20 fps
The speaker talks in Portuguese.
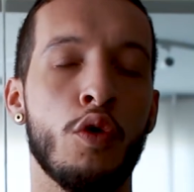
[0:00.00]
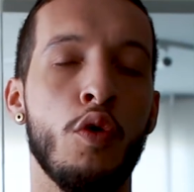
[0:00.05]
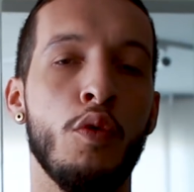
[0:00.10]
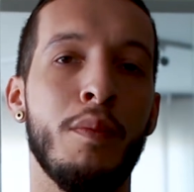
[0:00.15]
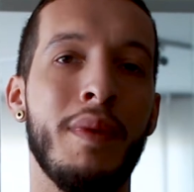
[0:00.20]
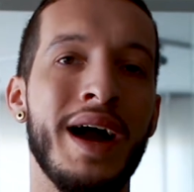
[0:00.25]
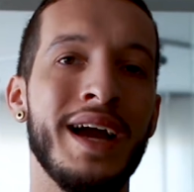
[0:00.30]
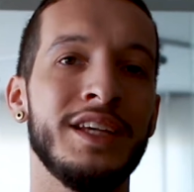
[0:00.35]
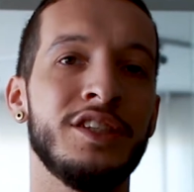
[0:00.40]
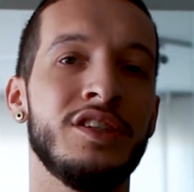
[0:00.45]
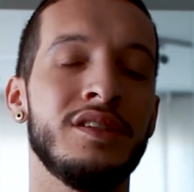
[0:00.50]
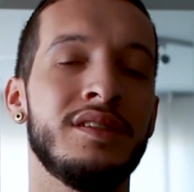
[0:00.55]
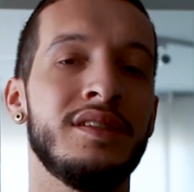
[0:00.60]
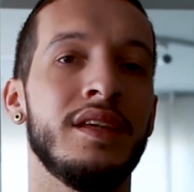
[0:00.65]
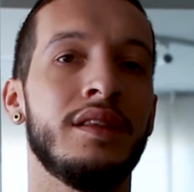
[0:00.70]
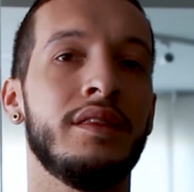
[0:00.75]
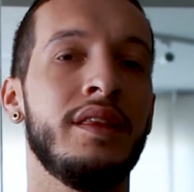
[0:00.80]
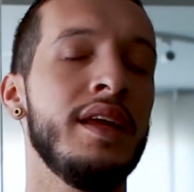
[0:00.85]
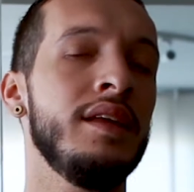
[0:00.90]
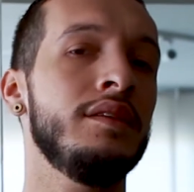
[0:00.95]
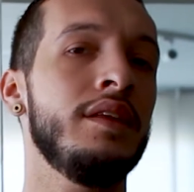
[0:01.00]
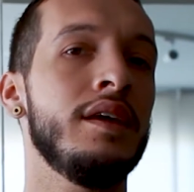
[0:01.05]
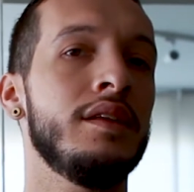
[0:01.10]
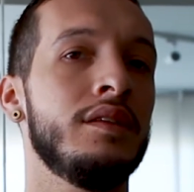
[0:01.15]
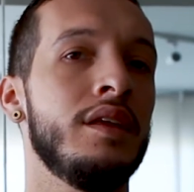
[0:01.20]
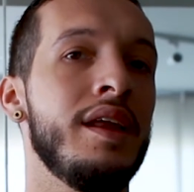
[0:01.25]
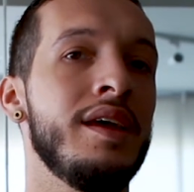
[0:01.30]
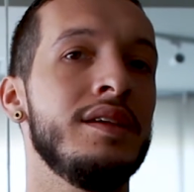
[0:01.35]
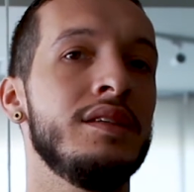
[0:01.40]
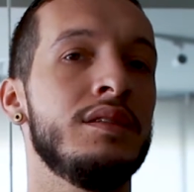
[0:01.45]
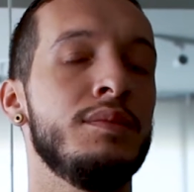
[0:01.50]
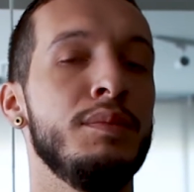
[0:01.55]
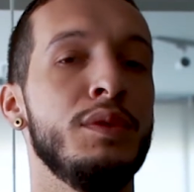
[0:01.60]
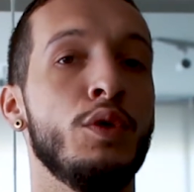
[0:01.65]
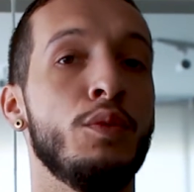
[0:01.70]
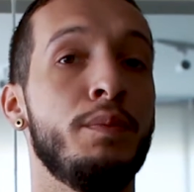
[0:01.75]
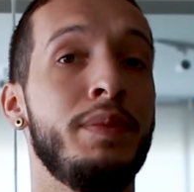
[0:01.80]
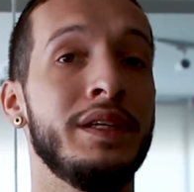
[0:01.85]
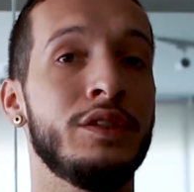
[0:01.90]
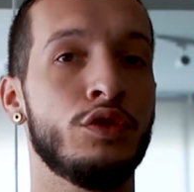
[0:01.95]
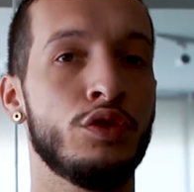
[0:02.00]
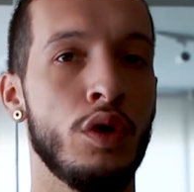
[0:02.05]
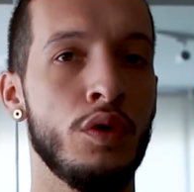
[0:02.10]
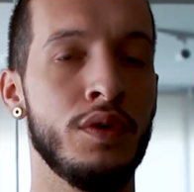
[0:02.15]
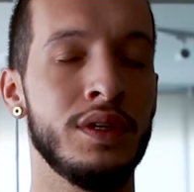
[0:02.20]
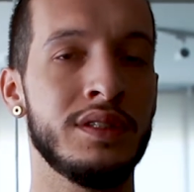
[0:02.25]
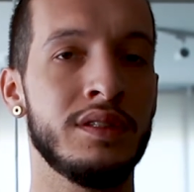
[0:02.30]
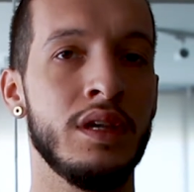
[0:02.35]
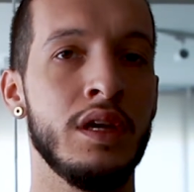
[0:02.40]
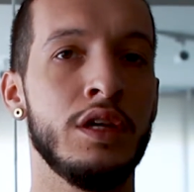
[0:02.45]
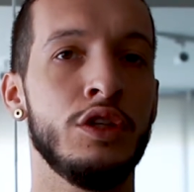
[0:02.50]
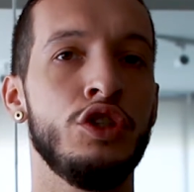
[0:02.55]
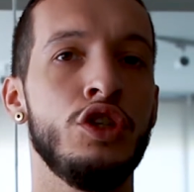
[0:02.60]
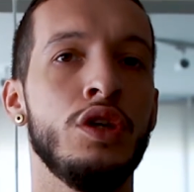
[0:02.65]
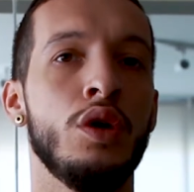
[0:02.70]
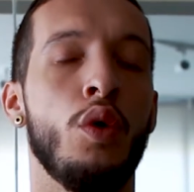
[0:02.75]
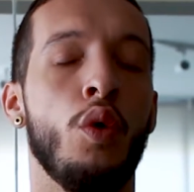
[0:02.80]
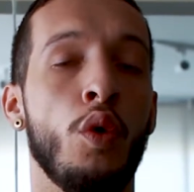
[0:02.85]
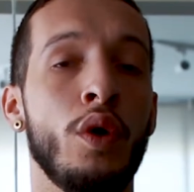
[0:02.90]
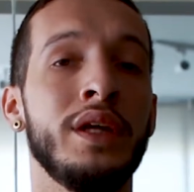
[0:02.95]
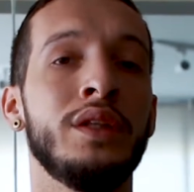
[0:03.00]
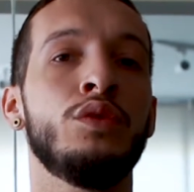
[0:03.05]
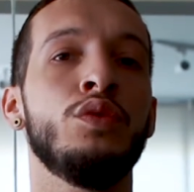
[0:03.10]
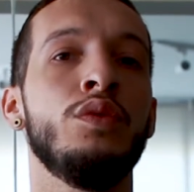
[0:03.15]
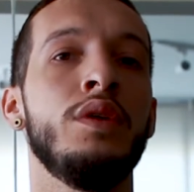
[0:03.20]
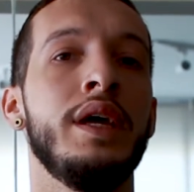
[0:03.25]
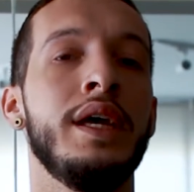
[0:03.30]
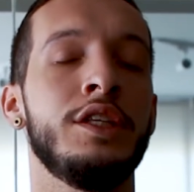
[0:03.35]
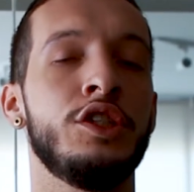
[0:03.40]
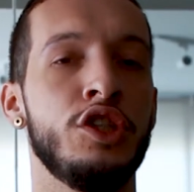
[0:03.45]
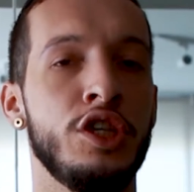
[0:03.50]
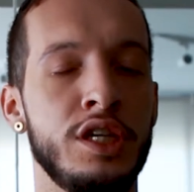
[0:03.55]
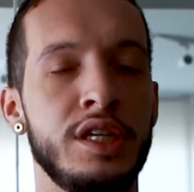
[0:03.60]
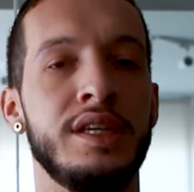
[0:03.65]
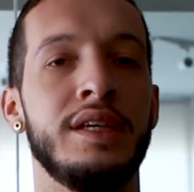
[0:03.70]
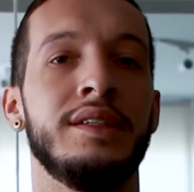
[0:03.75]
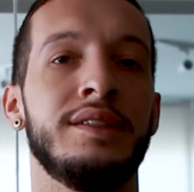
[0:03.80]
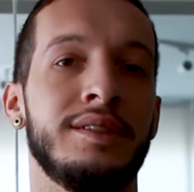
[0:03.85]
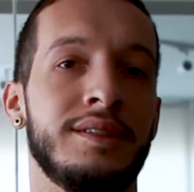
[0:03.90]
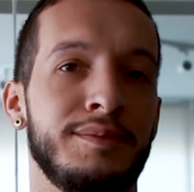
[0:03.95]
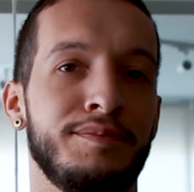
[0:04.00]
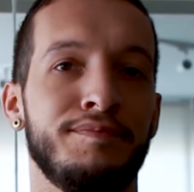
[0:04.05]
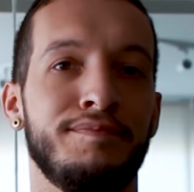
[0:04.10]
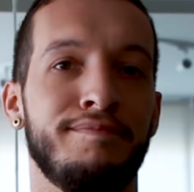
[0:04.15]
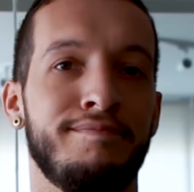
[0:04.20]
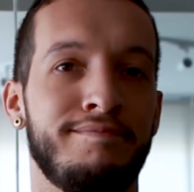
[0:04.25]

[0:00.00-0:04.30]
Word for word: com mais de 73 mil pessoas de oito etnias.